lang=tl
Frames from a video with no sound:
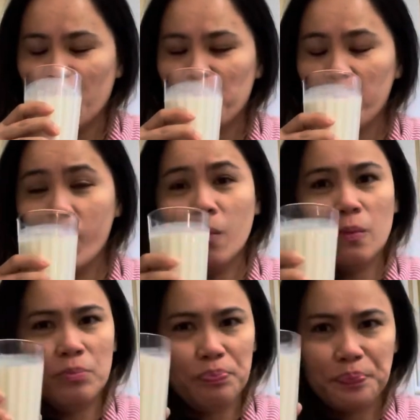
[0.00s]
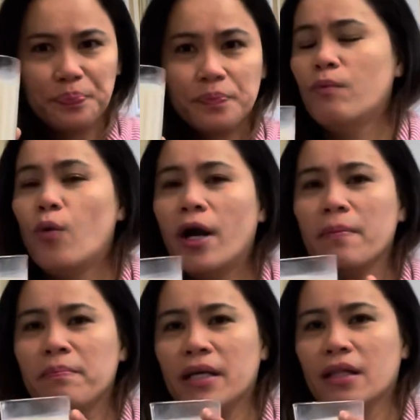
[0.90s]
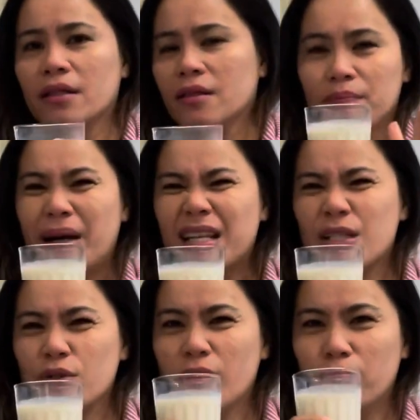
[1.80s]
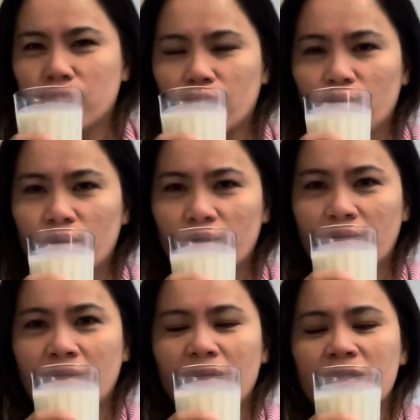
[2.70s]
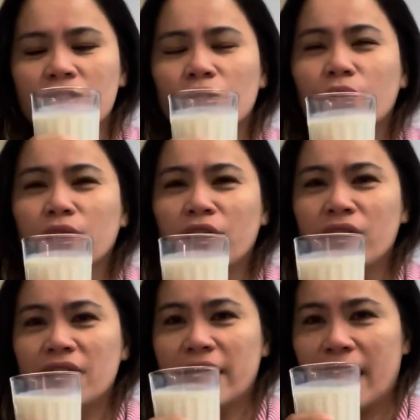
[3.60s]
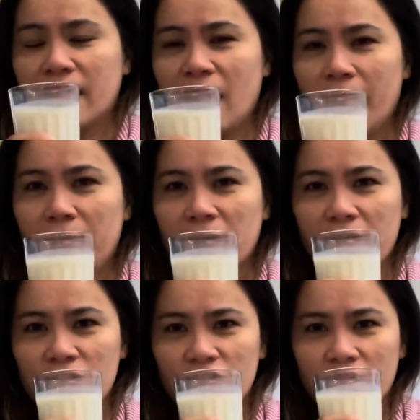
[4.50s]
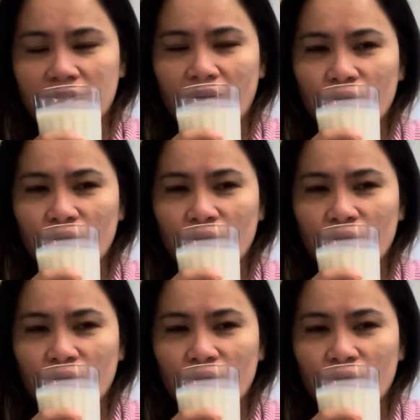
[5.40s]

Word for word: Mm, warm milk para daw sa boto. Siguro ganun na yata kapag aging na.